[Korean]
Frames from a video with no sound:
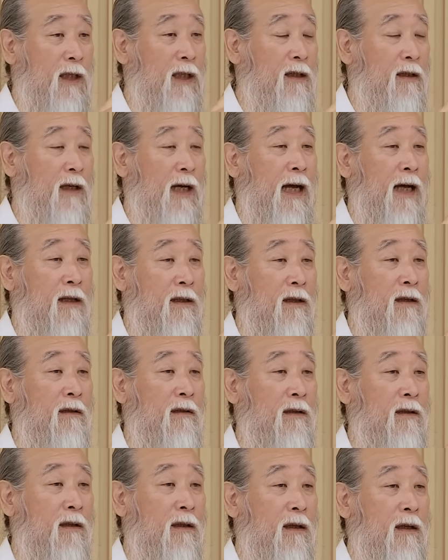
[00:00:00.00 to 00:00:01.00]
이러한
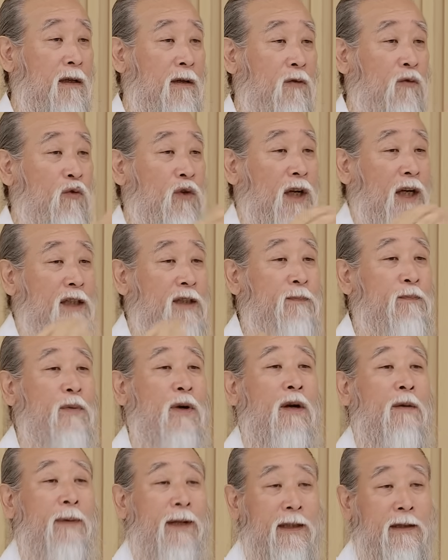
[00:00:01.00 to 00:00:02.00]
경은 우리가 지금
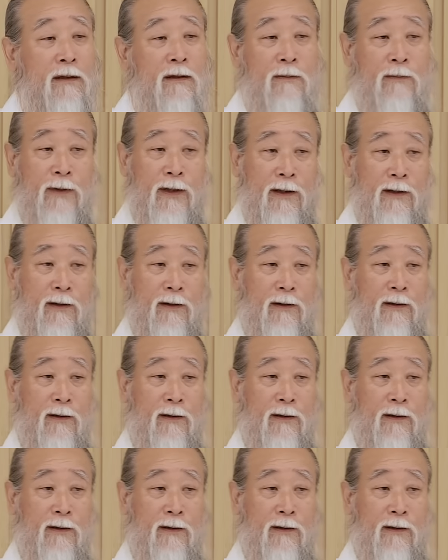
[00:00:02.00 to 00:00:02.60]
벌 받는 겁니다.